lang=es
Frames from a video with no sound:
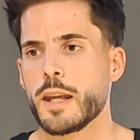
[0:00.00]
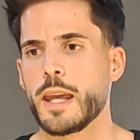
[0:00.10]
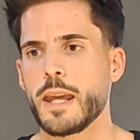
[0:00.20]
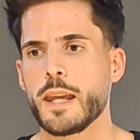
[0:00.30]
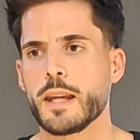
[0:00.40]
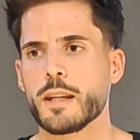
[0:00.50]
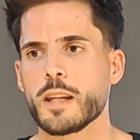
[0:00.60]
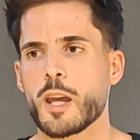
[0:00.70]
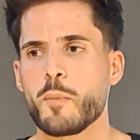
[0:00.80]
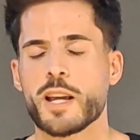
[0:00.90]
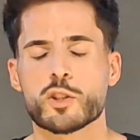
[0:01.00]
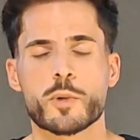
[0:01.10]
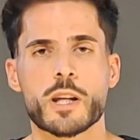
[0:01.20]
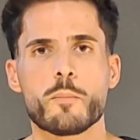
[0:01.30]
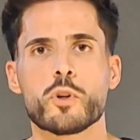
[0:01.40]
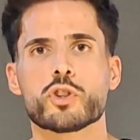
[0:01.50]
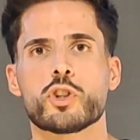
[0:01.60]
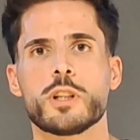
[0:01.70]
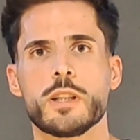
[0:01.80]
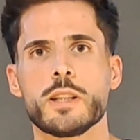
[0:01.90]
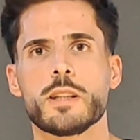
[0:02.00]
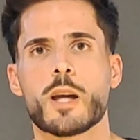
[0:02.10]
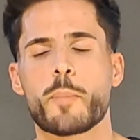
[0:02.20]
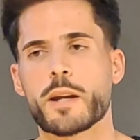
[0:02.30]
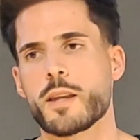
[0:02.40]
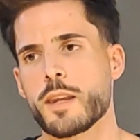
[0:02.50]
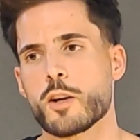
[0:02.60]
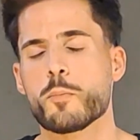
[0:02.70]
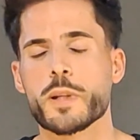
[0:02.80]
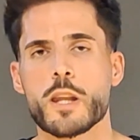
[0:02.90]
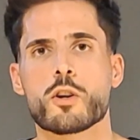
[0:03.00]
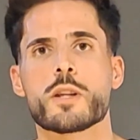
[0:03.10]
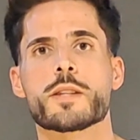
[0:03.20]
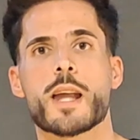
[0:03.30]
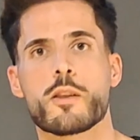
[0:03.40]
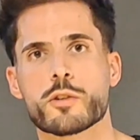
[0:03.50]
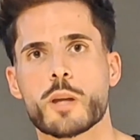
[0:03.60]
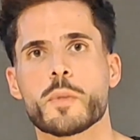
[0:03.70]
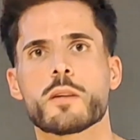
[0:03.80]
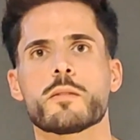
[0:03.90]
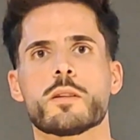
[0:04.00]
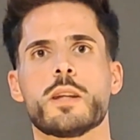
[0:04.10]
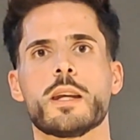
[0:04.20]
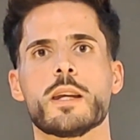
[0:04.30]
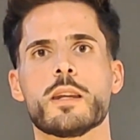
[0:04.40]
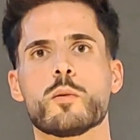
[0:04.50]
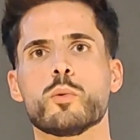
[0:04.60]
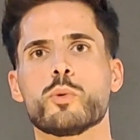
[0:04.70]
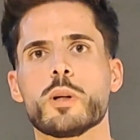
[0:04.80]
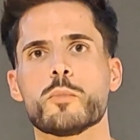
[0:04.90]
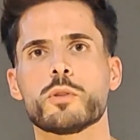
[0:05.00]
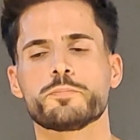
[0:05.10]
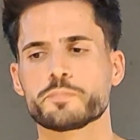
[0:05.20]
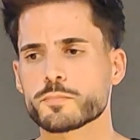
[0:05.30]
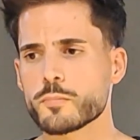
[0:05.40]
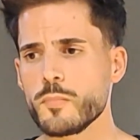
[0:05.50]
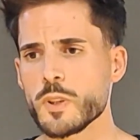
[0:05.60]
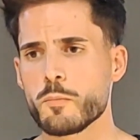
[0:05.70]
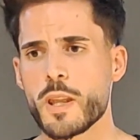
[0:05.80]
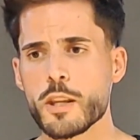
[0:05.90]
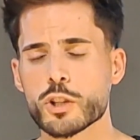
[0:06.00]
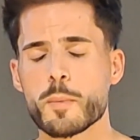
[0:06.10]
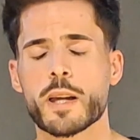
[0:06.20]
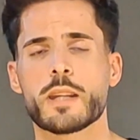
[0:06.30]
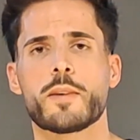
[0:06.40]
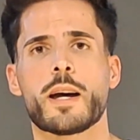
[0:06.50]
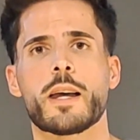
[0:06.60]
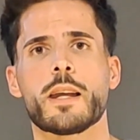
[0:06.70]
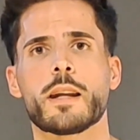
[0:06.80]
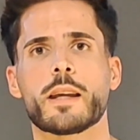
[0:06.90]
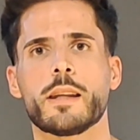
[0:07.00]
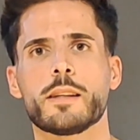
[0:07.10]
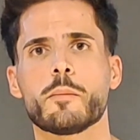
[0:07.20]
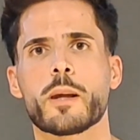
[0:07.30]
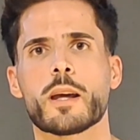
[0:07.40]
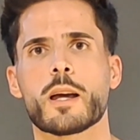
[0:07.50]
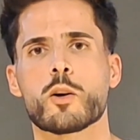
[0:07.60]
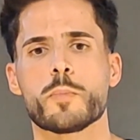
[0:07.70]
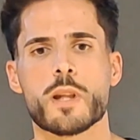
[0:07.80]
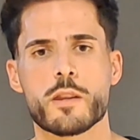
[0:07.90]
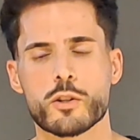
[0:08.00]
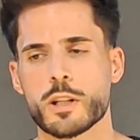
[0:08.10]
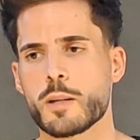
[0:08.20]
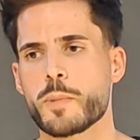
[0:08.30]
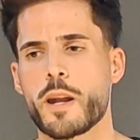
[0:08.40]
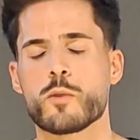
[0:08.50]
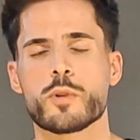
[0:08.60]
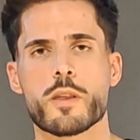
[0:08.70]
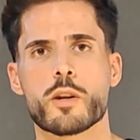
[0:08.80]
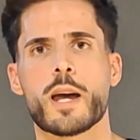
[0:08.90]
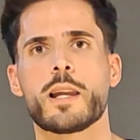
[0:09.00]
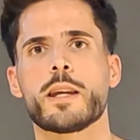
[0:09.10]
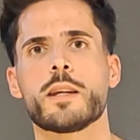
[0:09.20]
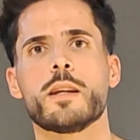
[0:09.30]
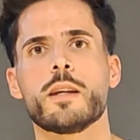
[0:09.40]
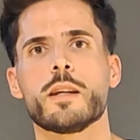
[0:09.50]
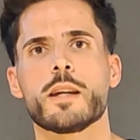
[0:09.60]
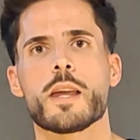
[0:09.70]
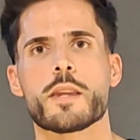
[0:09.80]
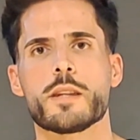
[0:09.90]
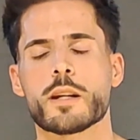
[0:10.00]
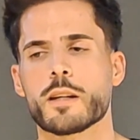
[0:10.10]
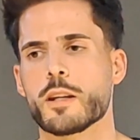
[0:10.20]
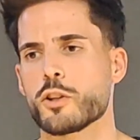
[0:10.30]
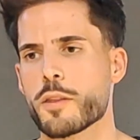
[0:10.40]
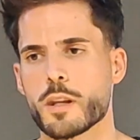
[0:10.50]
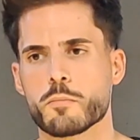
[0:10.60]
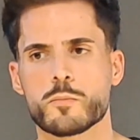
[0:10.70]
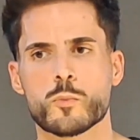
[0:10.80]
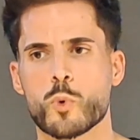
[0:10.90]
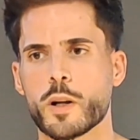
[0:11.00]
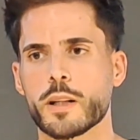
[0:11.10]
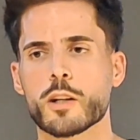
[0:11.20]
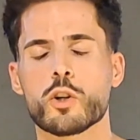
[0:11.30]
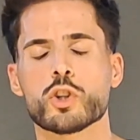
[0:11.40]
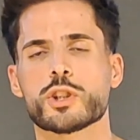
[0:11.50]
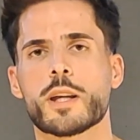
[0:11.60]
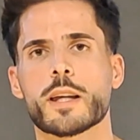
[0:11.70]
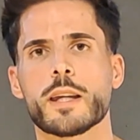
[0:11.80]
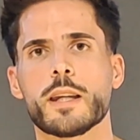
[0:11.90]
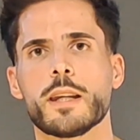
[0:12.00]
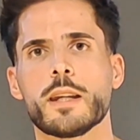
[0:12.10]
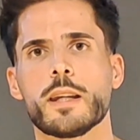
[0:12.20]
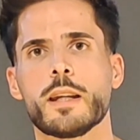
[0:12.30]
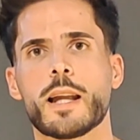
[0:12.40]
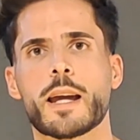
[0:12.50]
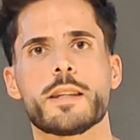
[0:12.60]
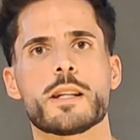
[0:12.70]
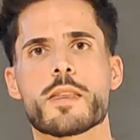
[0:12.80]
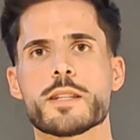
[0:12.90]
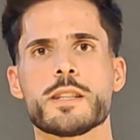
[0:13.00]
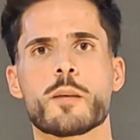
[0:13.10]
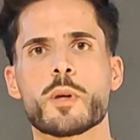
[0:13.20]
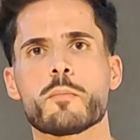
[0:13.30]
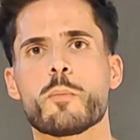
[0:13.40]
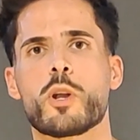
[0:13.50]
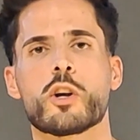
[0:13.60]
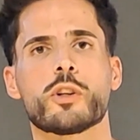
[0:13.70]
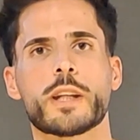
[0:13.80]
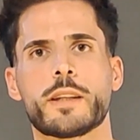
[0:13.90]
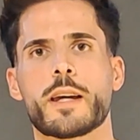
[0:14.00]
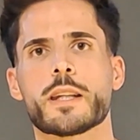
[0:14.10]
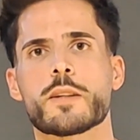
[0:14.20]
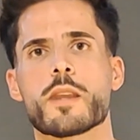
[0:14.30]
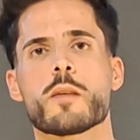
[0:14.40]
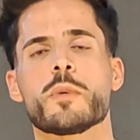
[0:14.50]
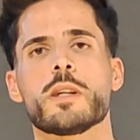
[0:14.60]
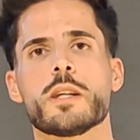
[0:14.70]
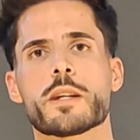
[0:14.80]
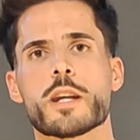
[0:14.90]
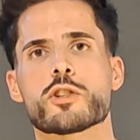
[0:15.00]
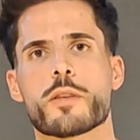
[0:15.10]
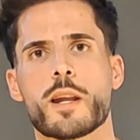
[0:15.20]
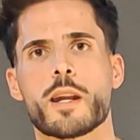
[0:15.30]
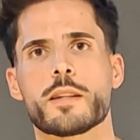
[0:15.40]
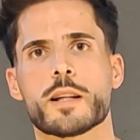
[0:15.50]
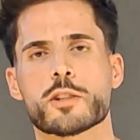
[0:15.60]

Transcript: En, mi caso, por ejemplo, soy, aparte de competidor, entrenador también de, culturismo. Me dedico también a llevar gente para competiciones, planes nutricionales, etc. Entonces, cualquier cosa que la gente necesite también, me pueden contactar a través de mis redes sociales en este